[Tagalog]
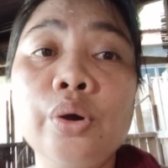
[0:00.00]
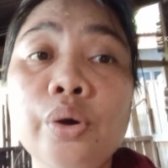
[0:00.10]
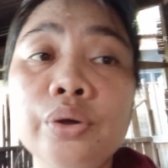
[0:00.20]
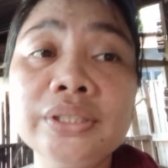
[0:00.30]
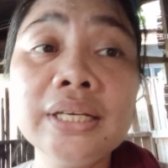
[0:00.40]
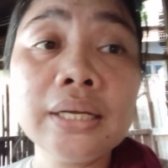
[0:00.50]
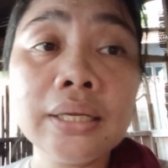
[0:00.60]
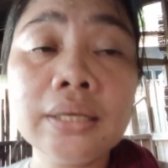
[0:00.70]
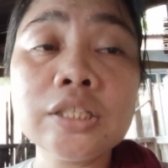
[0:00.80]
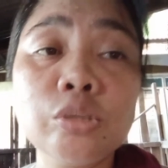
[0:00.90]
So, si
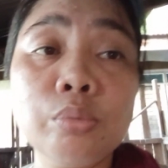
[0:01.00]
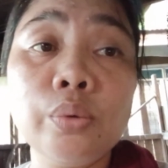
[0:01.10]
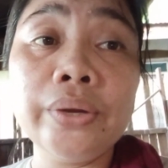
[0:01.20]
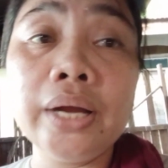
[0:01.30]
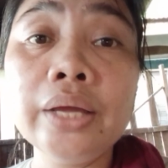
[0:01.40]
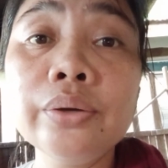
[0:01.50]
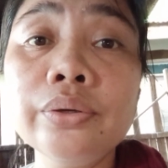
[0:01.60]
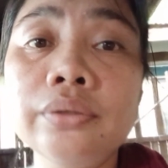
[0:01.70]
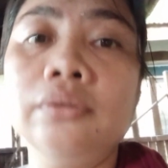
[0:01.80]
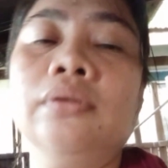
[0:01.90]
Chris, umuwi
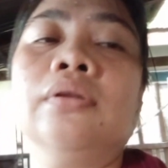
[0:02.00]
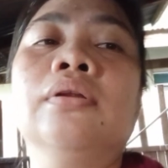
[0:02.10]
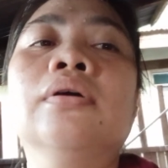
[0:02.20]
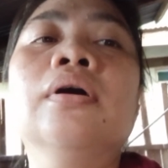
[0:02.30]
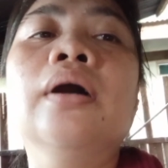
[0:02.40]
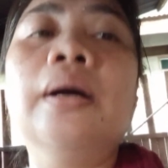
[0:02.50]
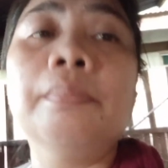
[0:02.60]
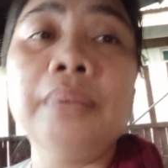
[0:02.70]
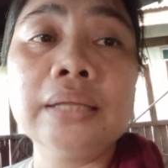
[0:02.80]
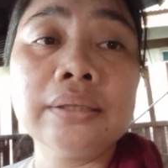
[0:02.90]
ngayon.
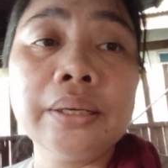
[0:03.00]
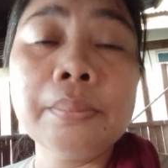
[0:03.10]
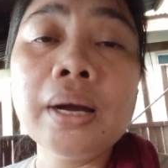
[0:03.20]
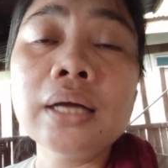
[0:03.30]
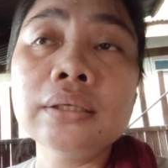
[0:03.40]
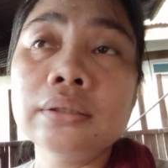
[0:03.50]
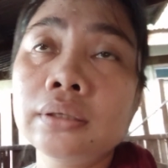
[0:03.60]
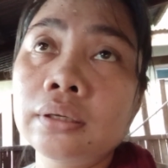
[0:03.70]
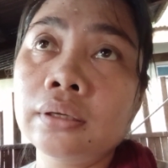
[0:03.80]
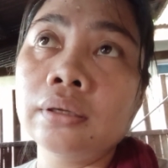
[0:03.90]
Flat na naman.
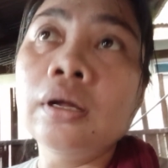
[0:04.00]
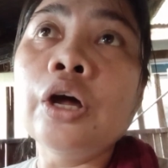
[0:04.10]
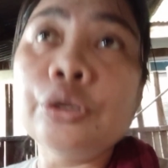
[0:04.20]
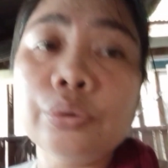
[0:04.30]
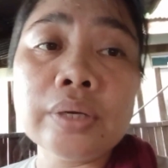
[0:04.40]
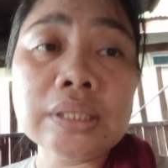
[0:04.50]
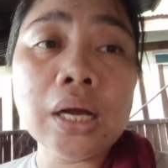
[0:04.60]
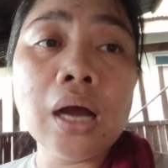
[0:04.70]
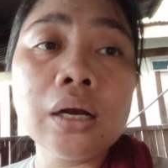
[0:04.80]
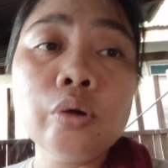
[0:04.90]
Nung
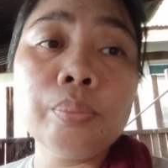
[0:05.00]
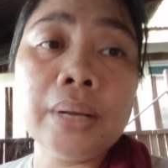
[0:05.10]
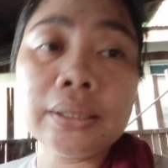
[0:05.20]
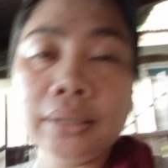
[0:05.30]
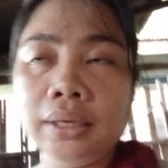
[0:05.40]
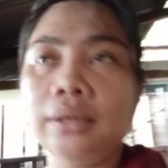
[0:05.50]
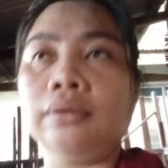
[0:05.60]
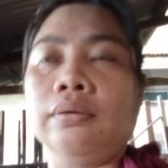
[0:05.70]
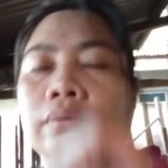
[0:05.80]
isang araw, flat din.